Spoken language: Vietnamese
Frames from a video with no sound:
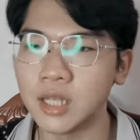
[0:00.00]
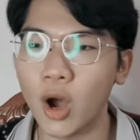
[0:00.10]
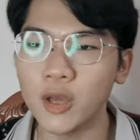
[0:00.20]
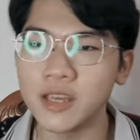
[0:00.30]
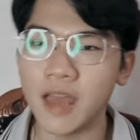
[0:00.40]

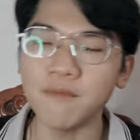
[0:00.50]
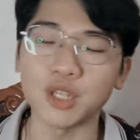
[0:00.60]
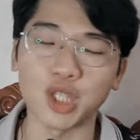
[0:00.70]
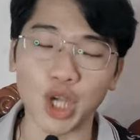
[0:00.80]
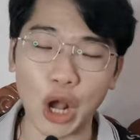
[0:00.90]
gói ghém và
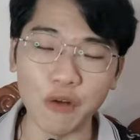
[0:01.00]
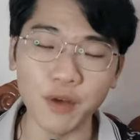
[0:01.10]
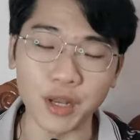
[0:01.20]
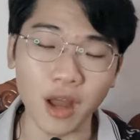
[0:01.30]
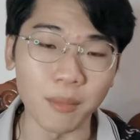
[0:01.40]
trở
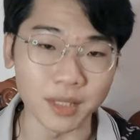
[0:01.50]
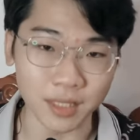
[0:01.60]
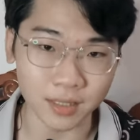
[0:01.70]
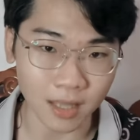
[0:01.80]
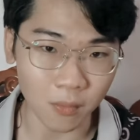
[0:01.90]
về nơi mình
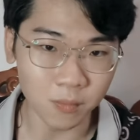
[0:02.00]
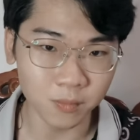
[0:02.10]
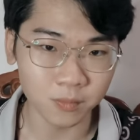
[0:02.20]
sinh sống.